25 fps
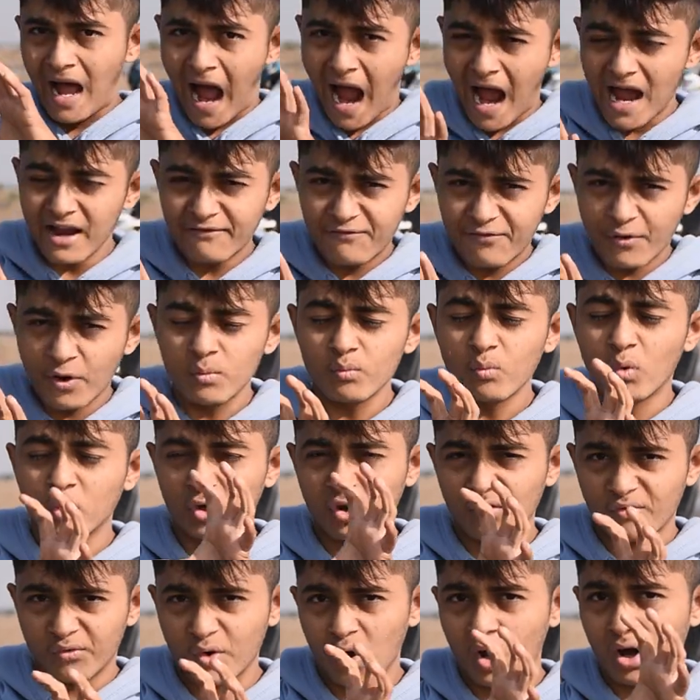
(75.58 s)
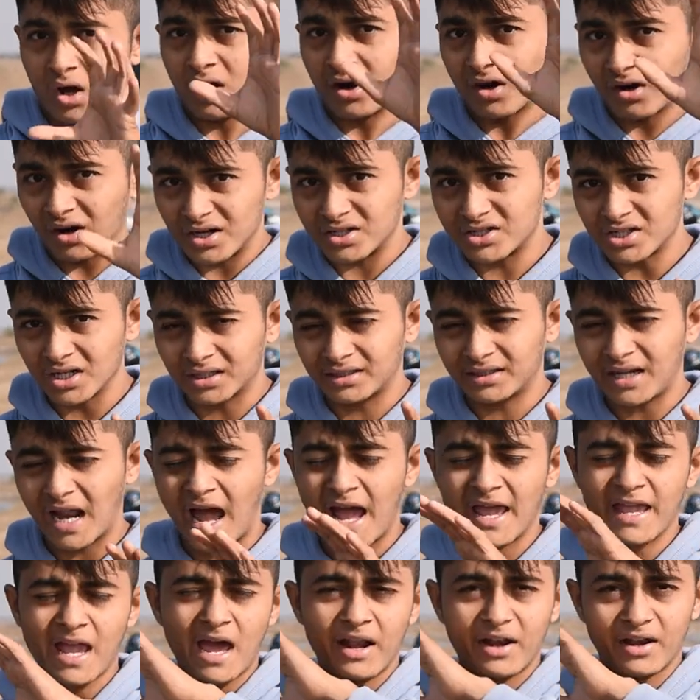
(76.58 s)
आईफोन मोटो ब्लॉक कर सकता
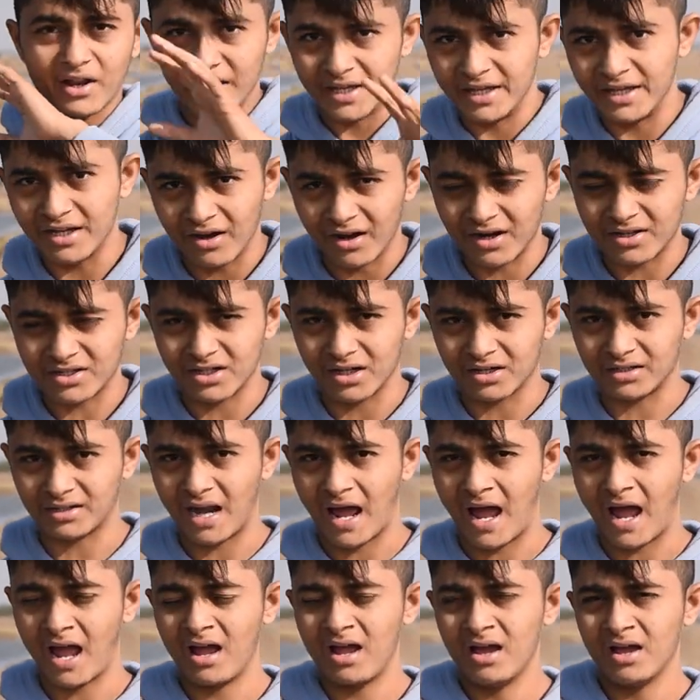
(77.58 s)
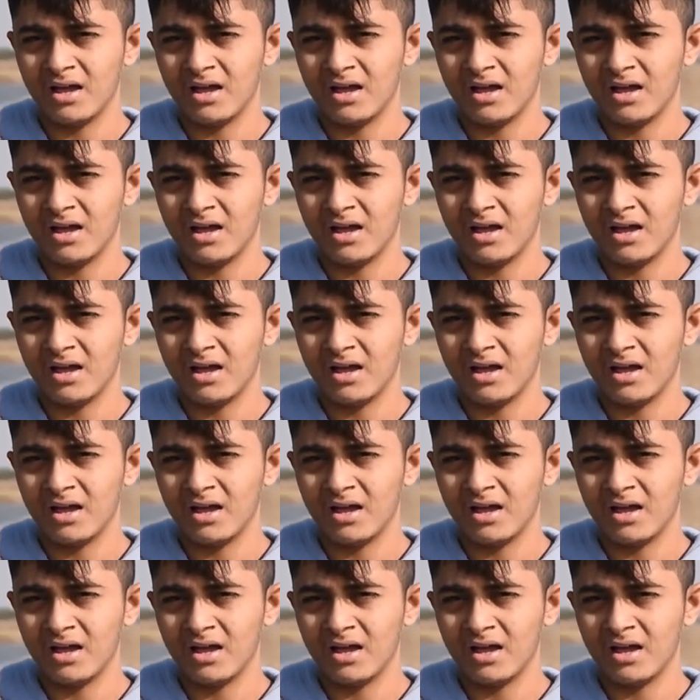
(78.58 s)
है या नहीं कर सकता